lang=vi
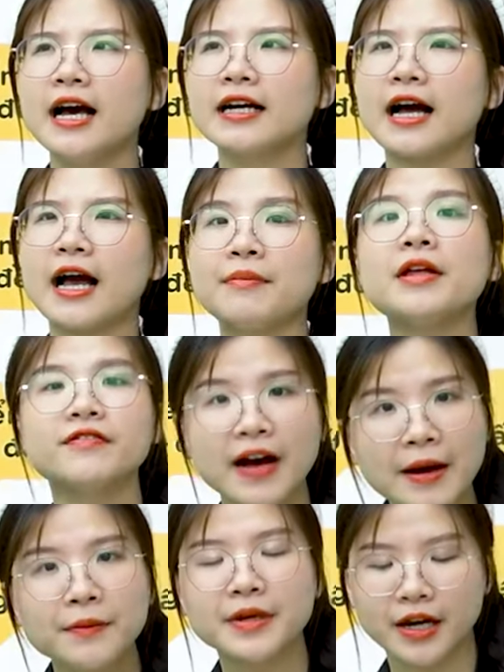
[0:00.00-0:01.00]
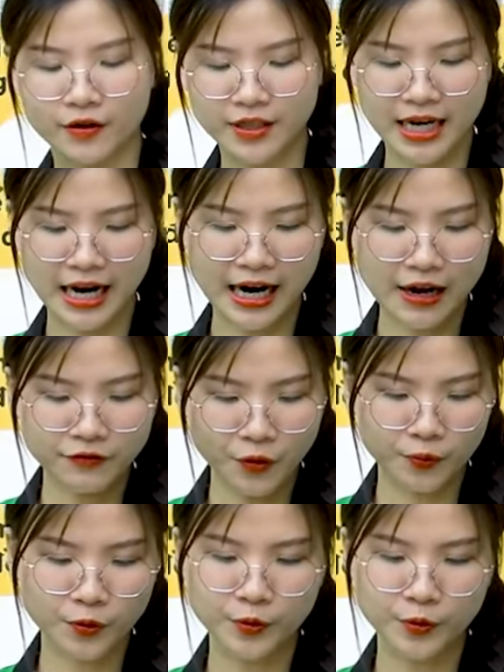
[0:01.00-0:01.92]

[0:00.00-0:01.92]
cái biện pháp để có thể là khắc phục